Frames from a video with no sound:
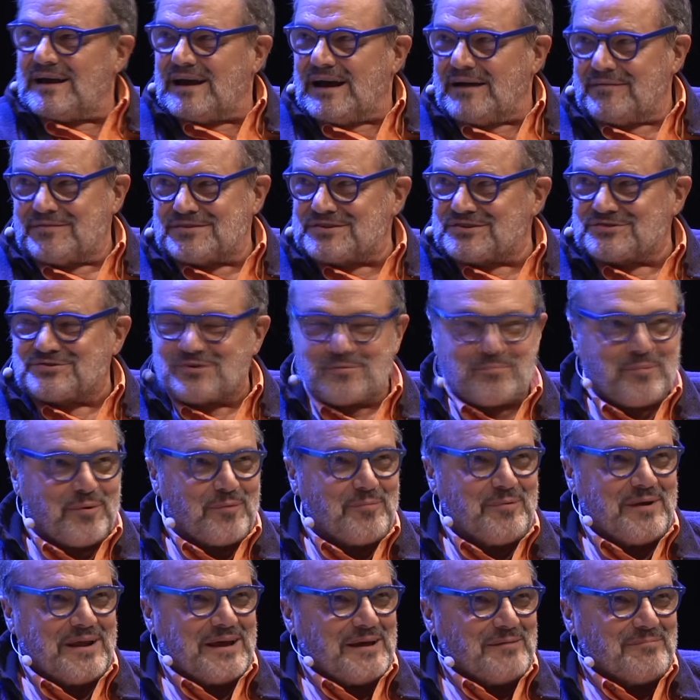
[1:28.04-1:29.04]
avete questo
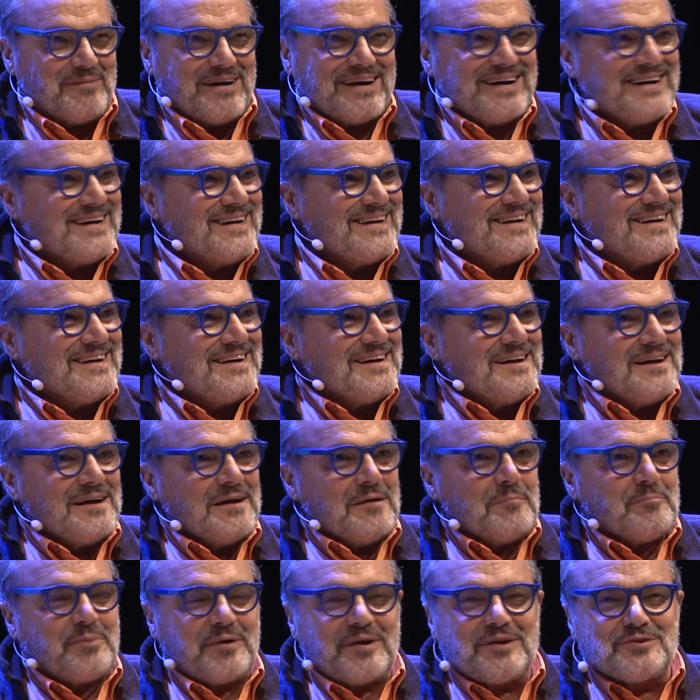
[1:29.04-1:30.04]
problema.
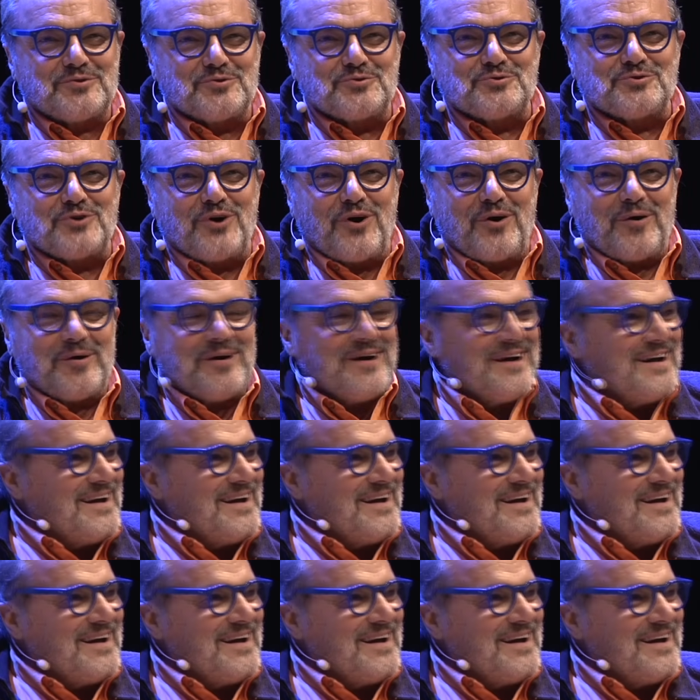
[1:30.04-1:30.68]
Prima di tutto